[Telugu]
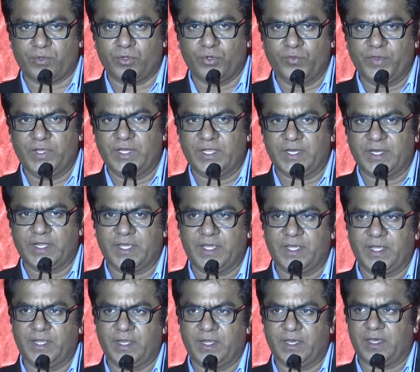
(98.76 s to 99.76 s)
టూ
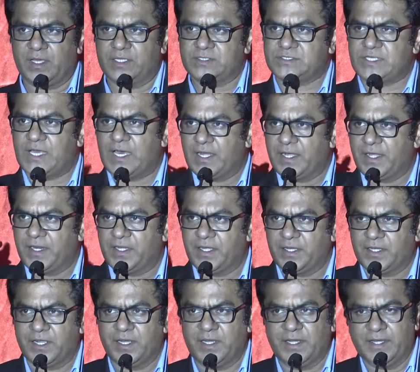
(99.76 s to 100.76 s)
వీలర్కి సార్
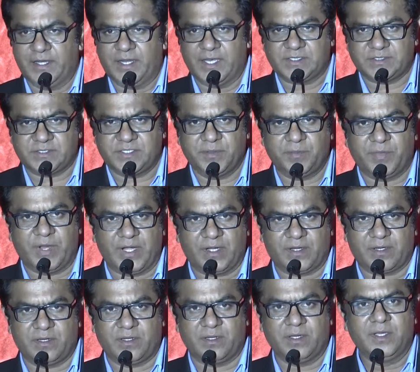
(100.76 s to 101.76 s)
అడిగినట్టుగా యాసిడీ
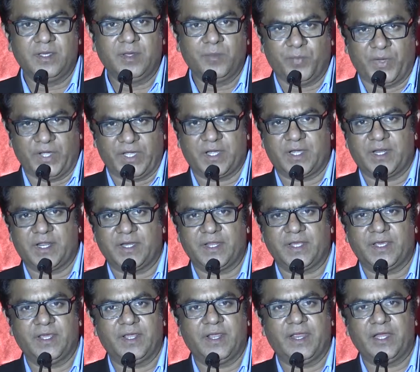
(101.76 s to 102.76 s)
బ్యాటరీ
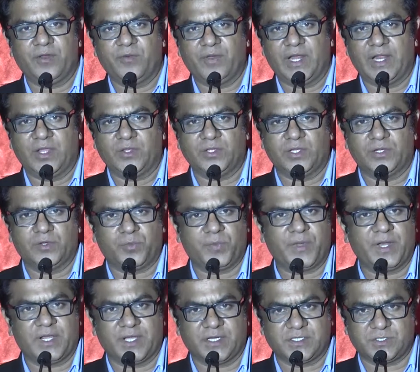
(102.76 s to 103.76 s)
పెట్టడానికి ఏడు వేల ఐదు వందల
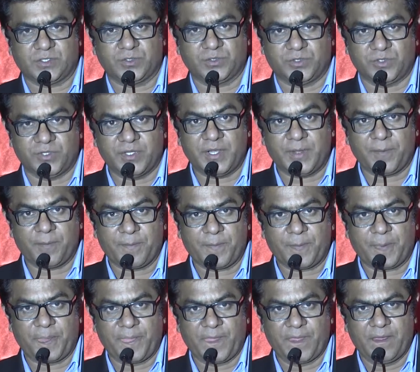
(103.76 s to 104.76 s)
రూపాయలు ఖర్చు అవుతుంది
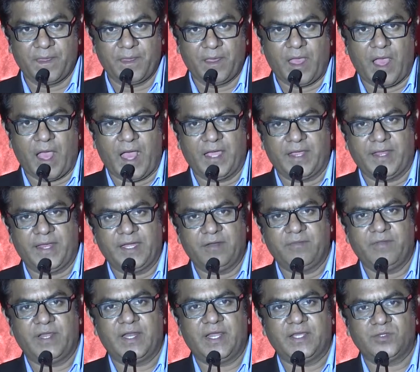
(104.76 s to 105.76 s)
ఆ ఏడు
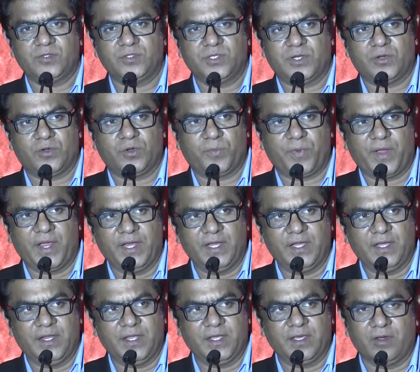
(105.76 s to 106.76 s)
వేల ఐదు వందల
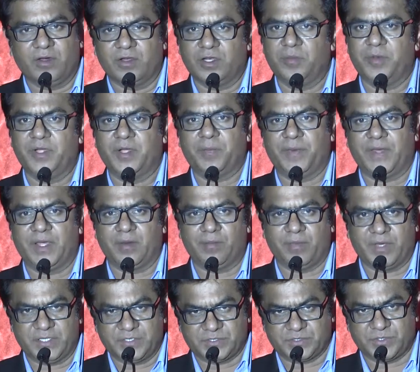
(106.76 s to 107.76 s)
రూపాయలని గవర్నమెంట్
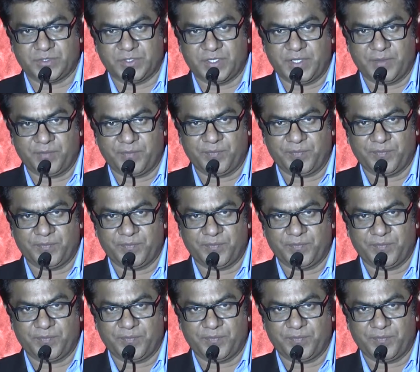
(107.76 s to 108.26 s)
భరిస్తుంది